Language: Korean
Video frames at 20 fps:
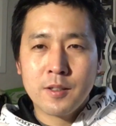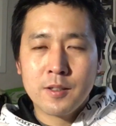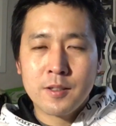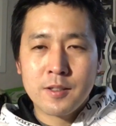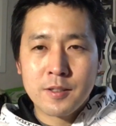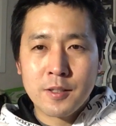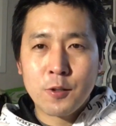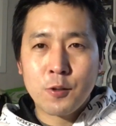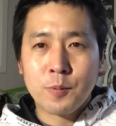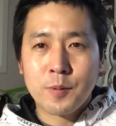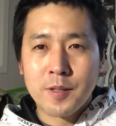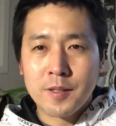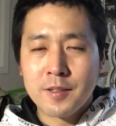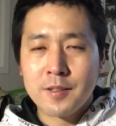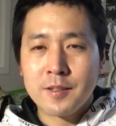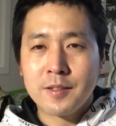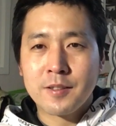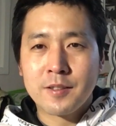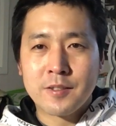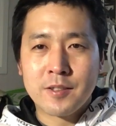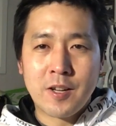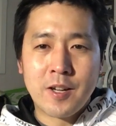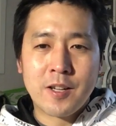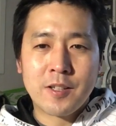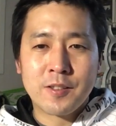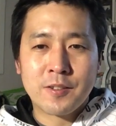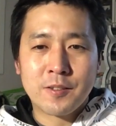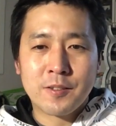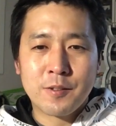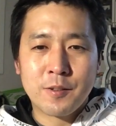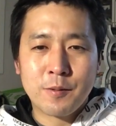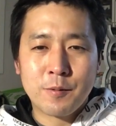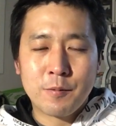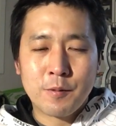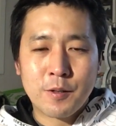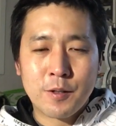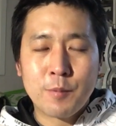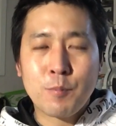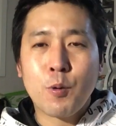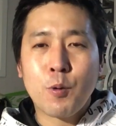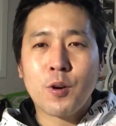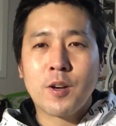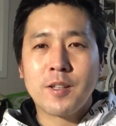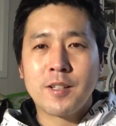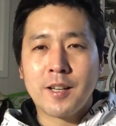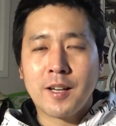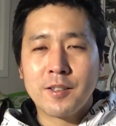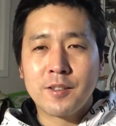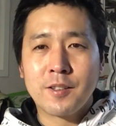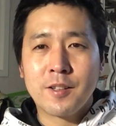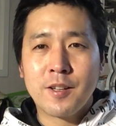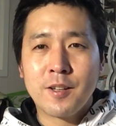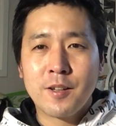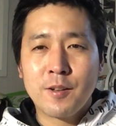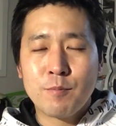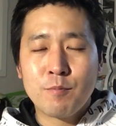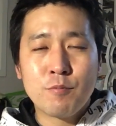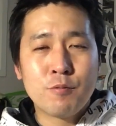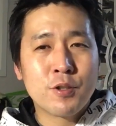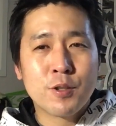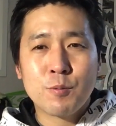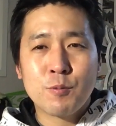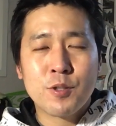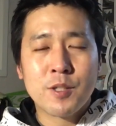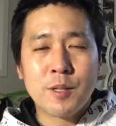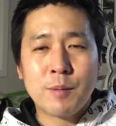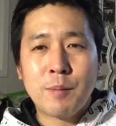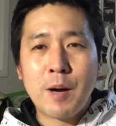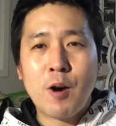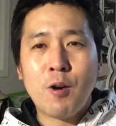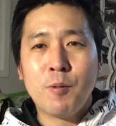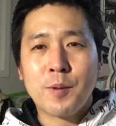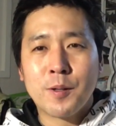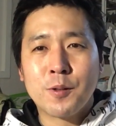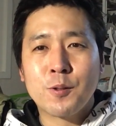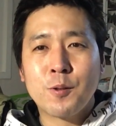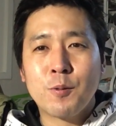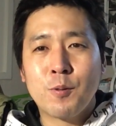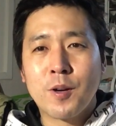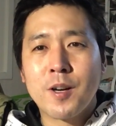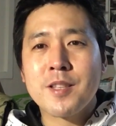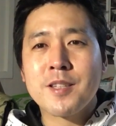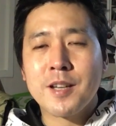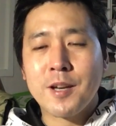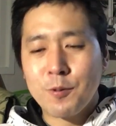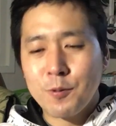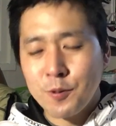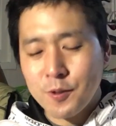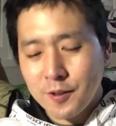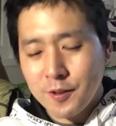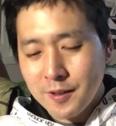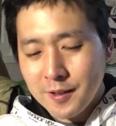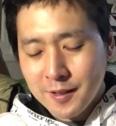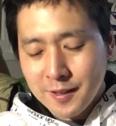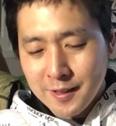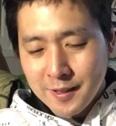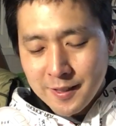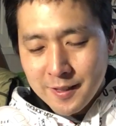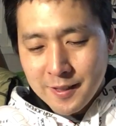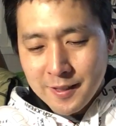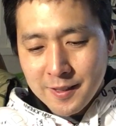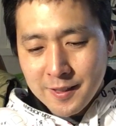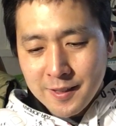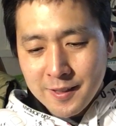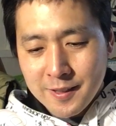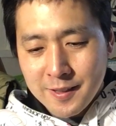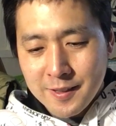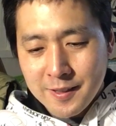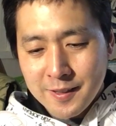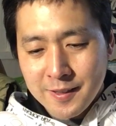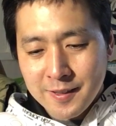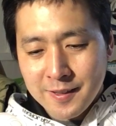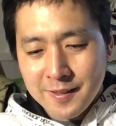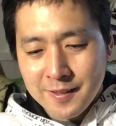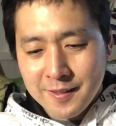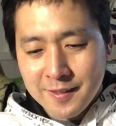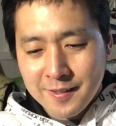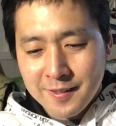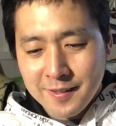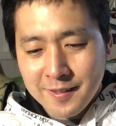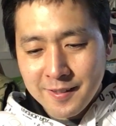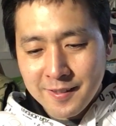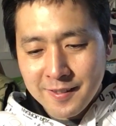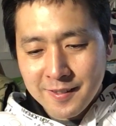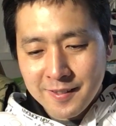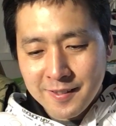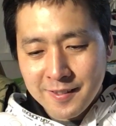지혜롭게 그 상황을 극복해 나가는 무시무시한 파워업 같은 거 원하지 않고요. 아, 예.